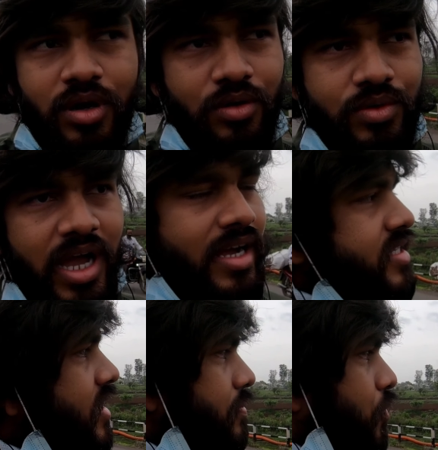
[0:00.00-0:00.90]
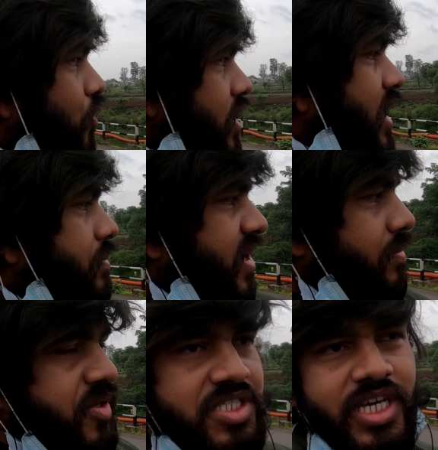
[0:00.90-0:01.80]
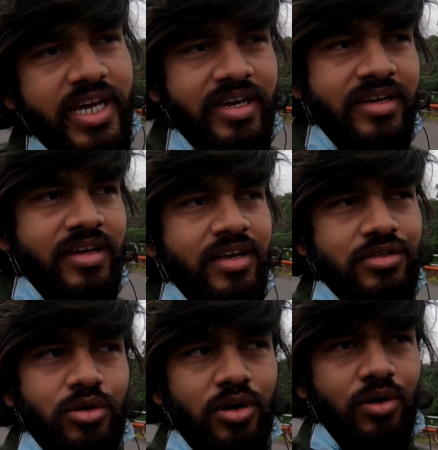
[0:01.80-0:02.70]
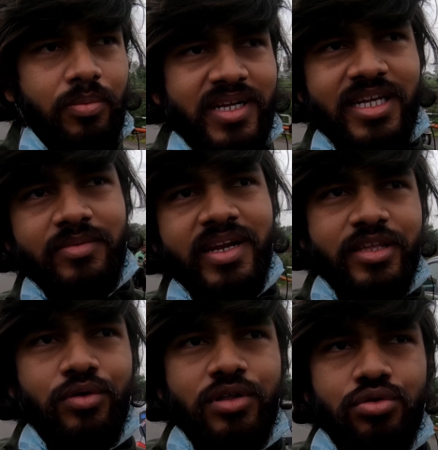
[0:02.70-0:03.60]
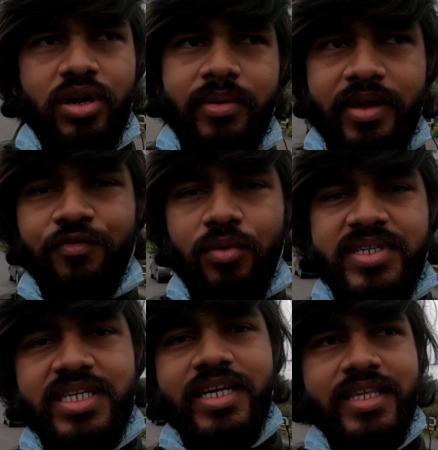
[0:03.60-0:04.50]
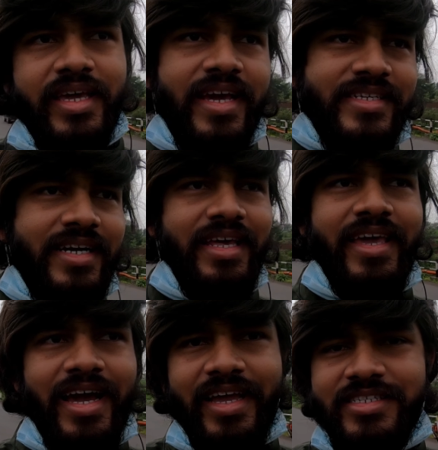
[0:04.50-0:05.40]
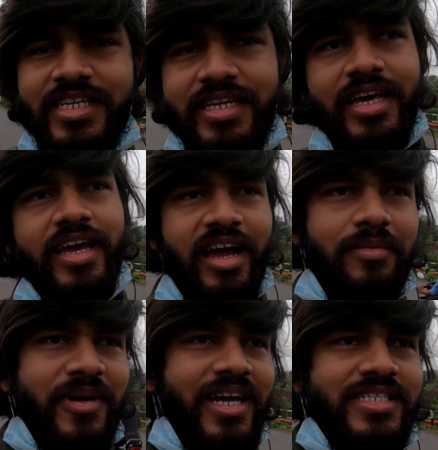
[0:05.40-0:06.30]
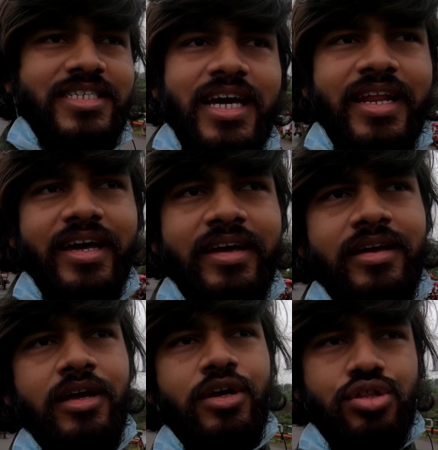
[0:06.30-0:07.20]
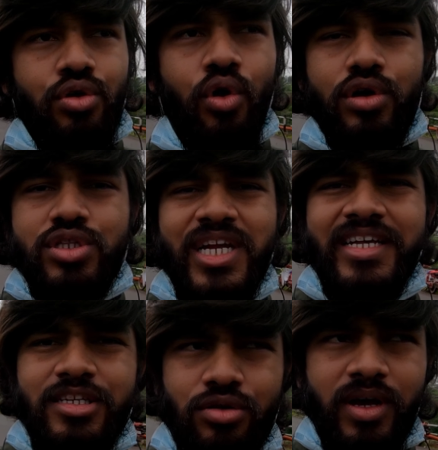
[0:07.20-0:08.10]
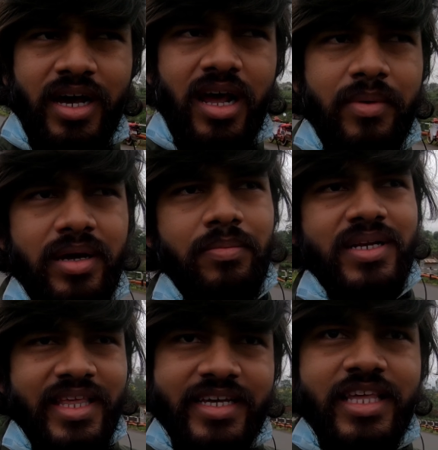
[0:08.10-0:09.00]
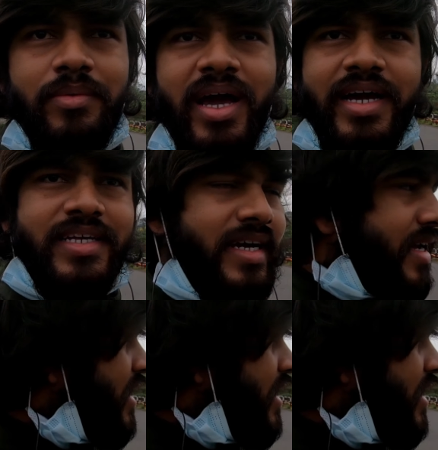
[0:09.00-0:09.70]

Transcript: रुका हूँ यहाँ से बोर डैम मेरे पीछे है तो प्रसाद मिले थे उन्होंने थोड़ी इन्फॉर्मेशन दे दी कि एग्जैक्टली क्या क्या सीन है यहाँ पे कैसे जाना है तो रोड शायद से थोड़ा ख़राब है पर देखते हैं अभी आगे जाके